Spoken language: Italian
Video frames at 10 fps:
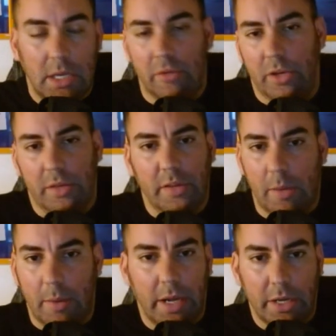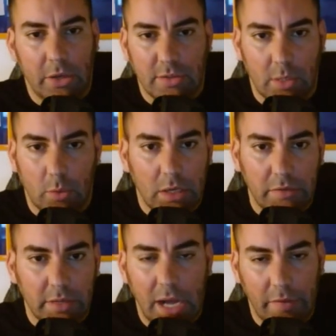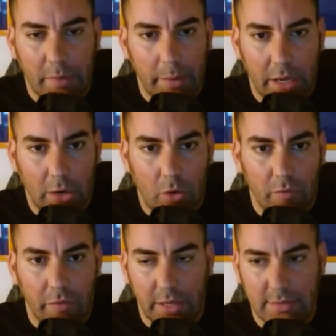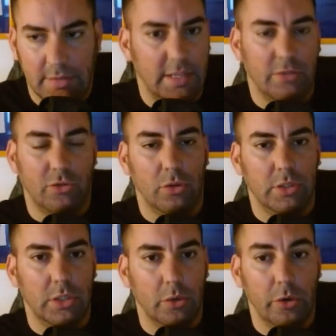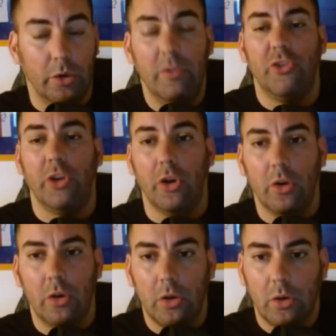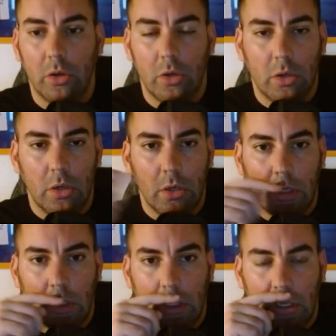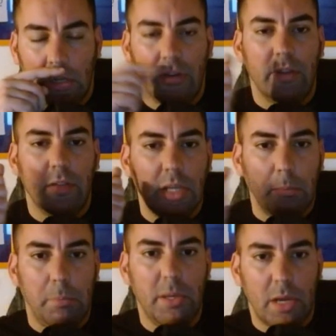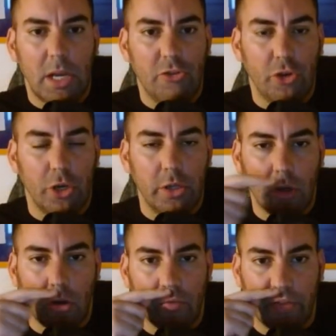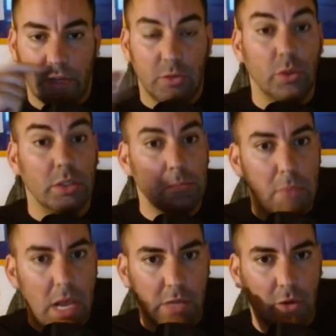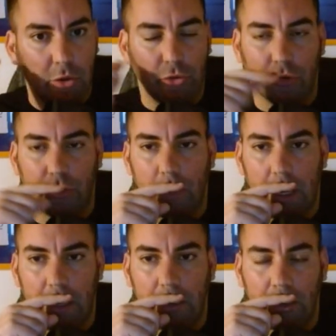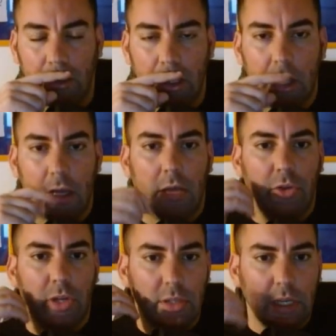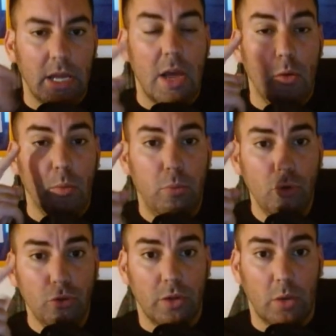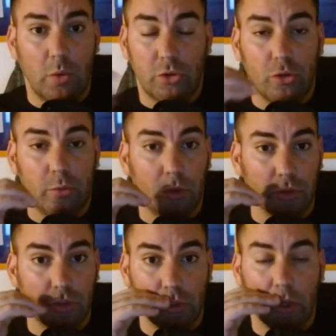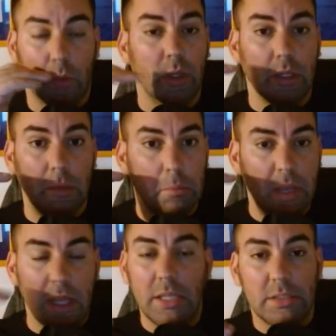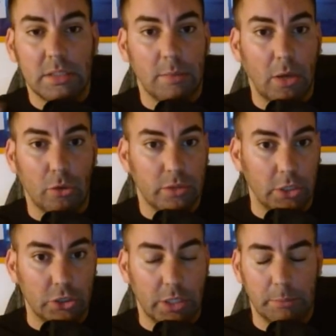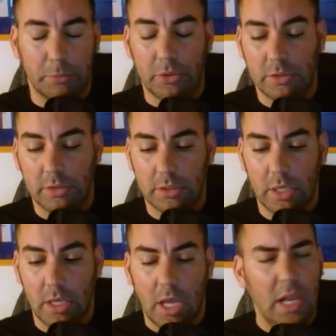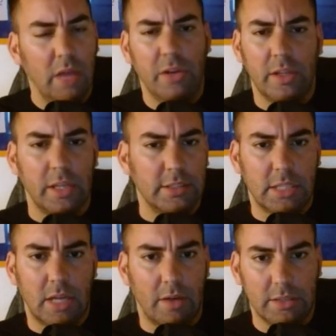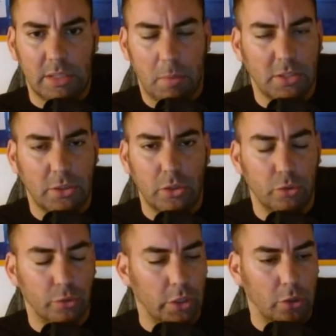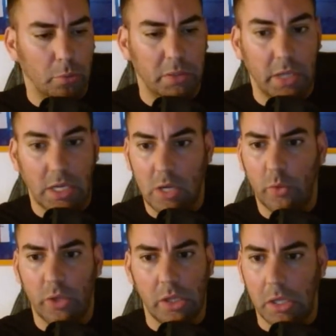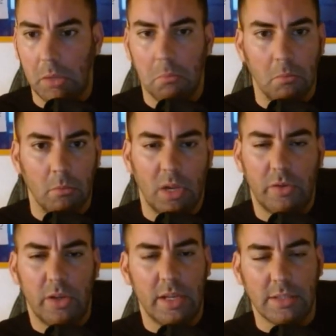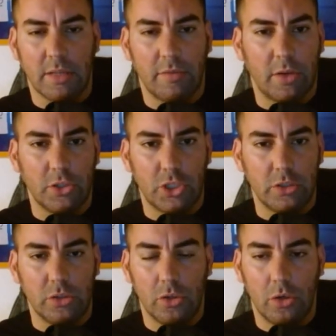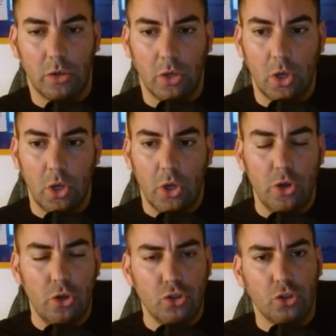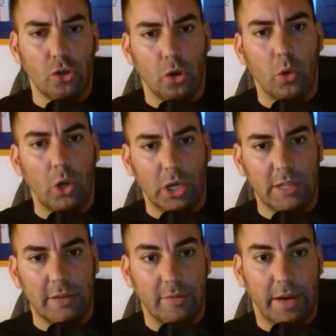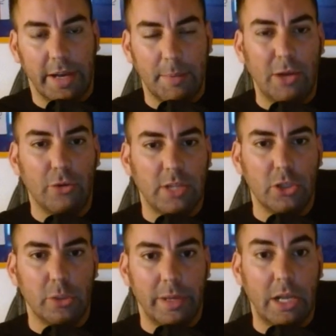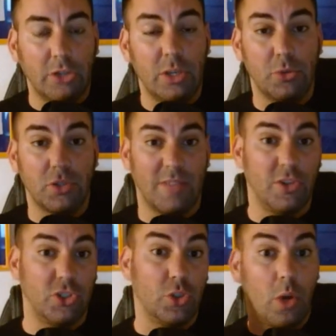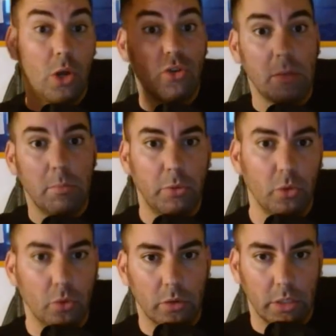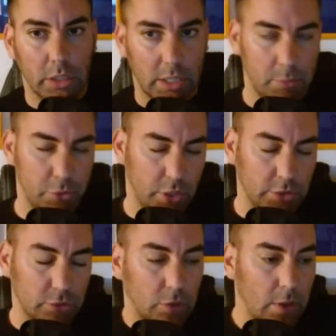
La Fiorentina magari non si è qualificata per la conference se ascolti loro. Invece no. La Fiorentina prima nel girone di conference, quindi in merito allo scorso anno. La Fiorentina è a un punto dal quarto posto e quindi in pienissima lotta a Champions. La Fiorentina è andata avanti, ha passato il turno in Coppa Italia. Quindi la Fiorentina sta facendo non solo quello che deve fare, ma lottando per la Champions sta facendo qualcosa in più il campionato.